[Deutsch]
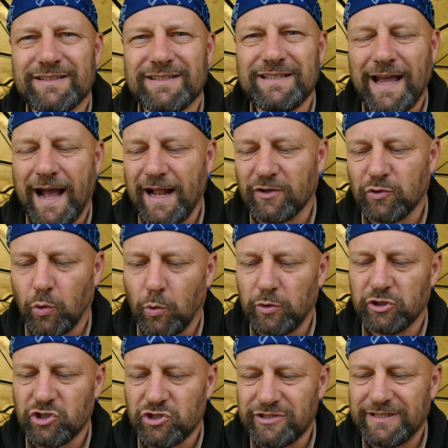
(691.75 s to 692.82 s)
die
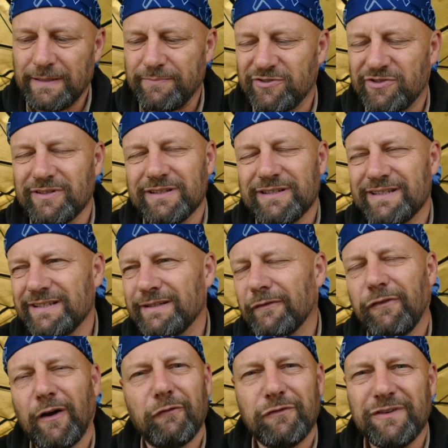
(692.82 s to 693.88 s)
alkoholischen Dips, die
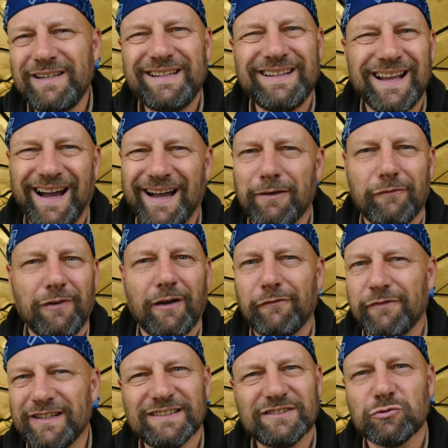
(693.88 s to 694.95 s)
verfliegen einfach
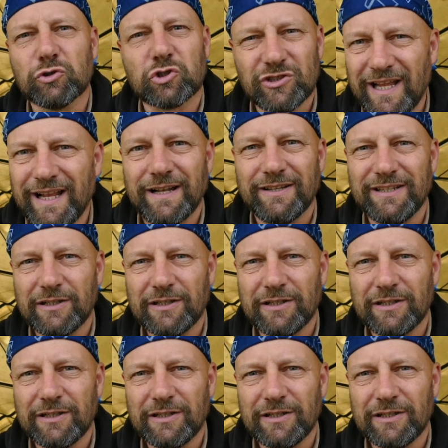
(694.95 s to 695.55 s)
viel zu schnell.